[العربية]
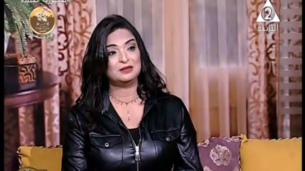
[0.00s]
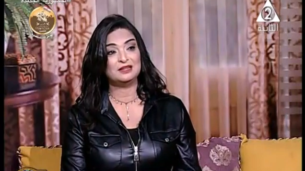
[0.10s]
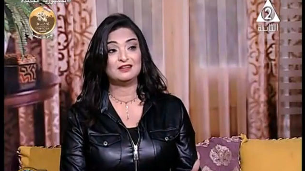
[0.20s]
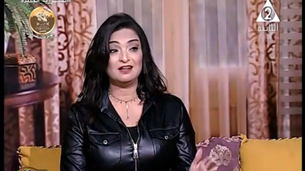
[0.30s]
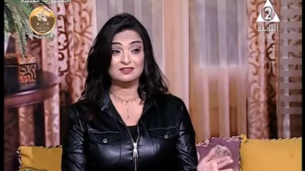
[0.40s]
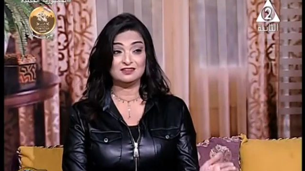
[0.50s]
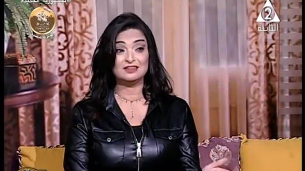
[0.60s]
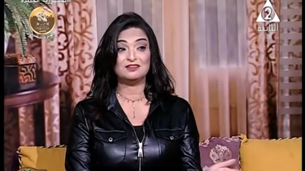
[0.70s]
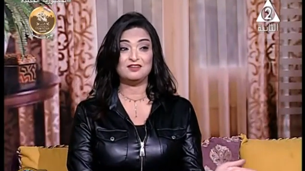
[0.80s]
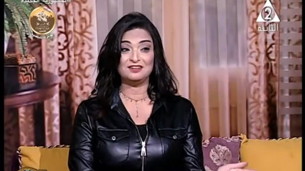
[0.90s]
جميل لكن
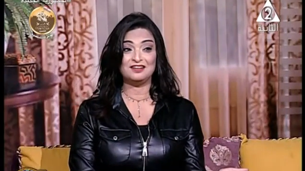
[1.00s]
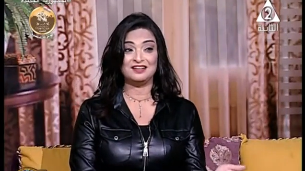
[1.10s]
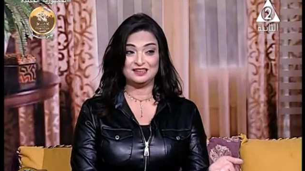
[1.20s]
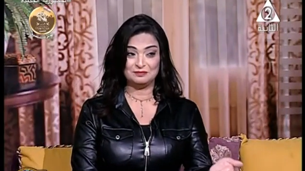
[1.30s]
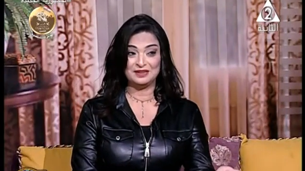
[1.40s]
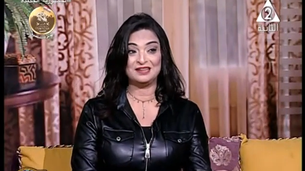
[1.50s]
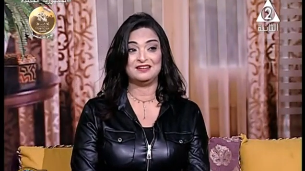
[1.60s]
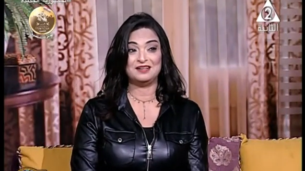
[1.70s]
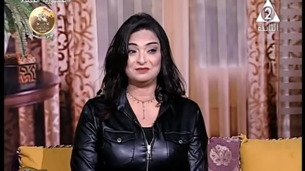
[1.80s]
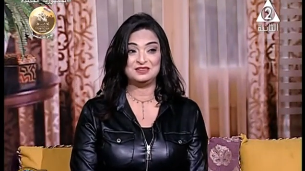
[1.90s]
حضرتك النهارده
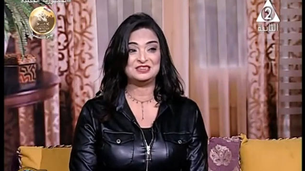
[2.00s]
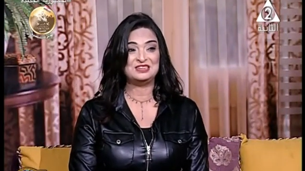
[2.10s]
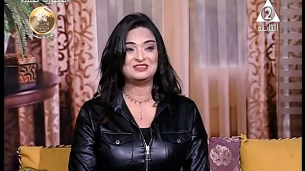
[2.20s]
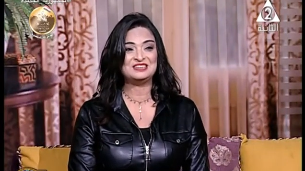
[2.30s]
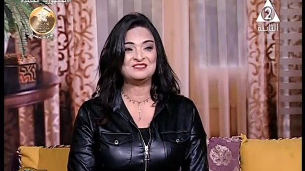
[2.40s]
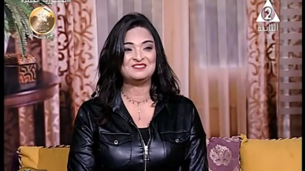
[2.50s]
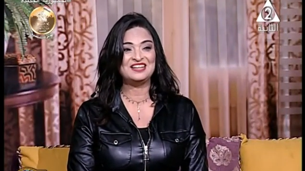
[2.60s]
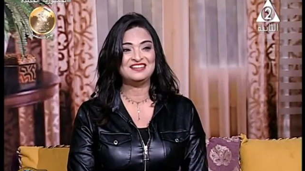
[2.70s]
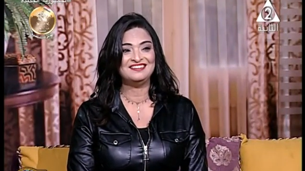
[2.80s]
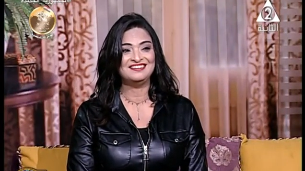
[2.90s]
هتبتهل هنبتدي آه دلوقتي
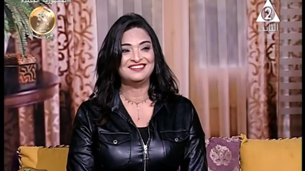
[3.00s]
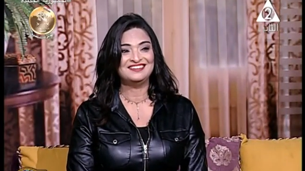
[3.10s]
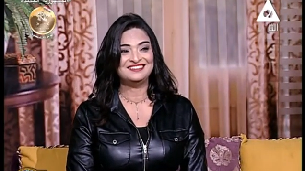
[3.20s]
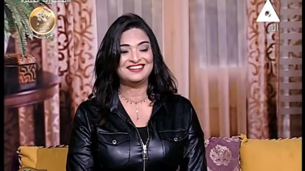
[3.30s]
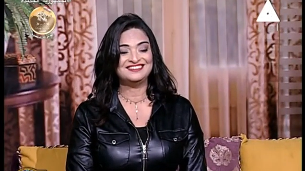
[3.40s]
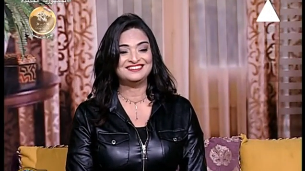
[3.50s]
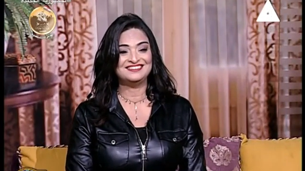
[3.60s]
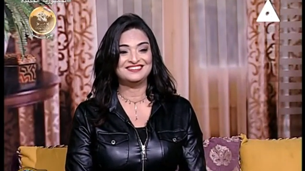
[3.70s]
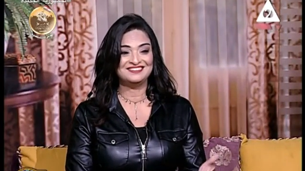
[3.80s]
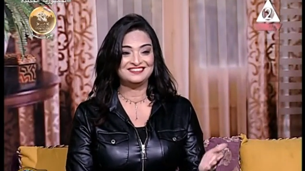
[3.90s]
نبتهل
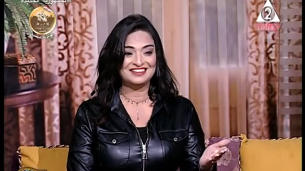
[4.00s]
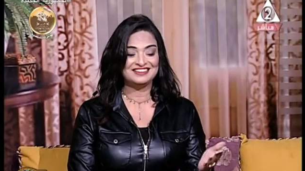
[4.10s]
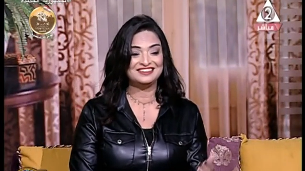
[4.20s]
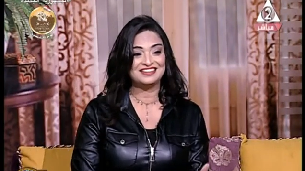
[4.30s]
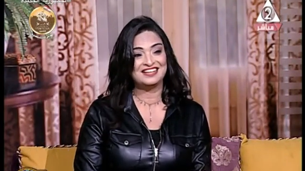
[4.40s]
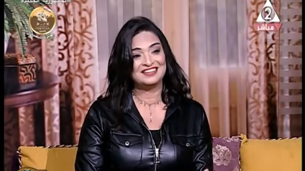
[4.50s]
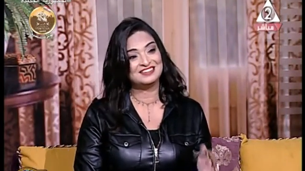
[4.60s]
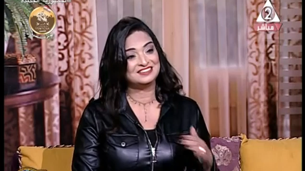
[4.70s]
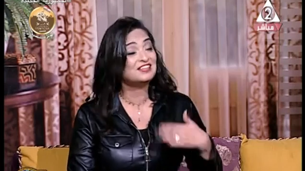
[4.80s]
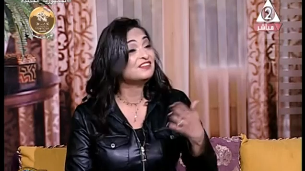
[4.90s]
يعني، آه،, يعني آه
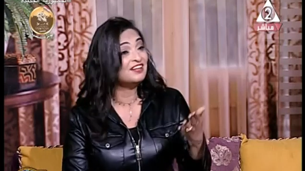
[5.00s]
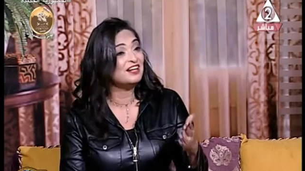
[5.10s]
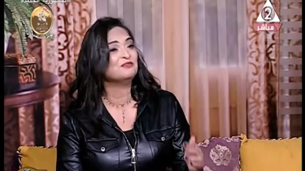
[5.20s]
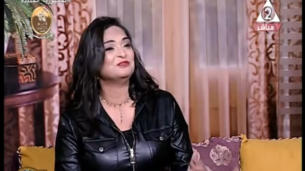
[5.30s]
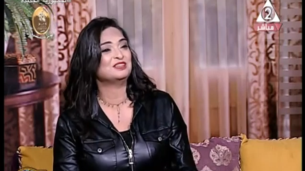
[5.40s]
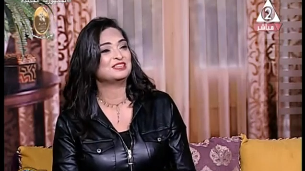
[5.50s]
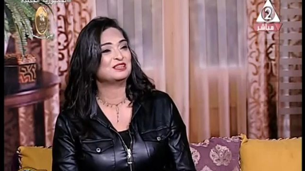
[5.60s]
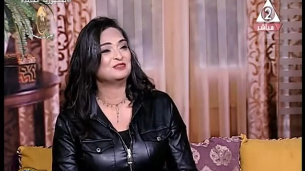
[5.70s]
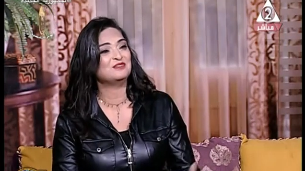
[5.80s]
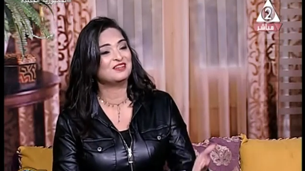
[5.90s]
يعني الذكر حلو في
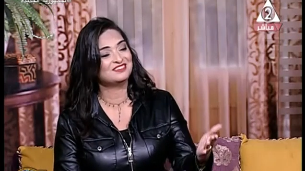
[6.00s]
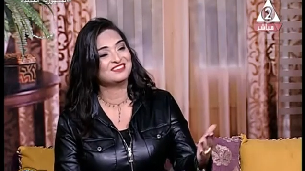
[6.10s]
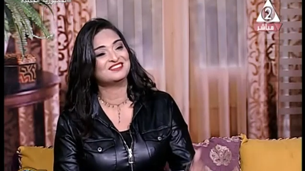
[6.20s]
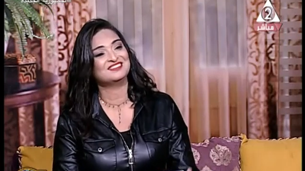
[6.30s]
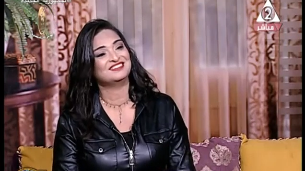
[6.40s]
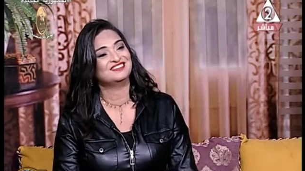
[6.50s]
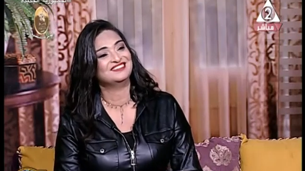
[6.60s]
هذا اليوم حضرتك طبعًا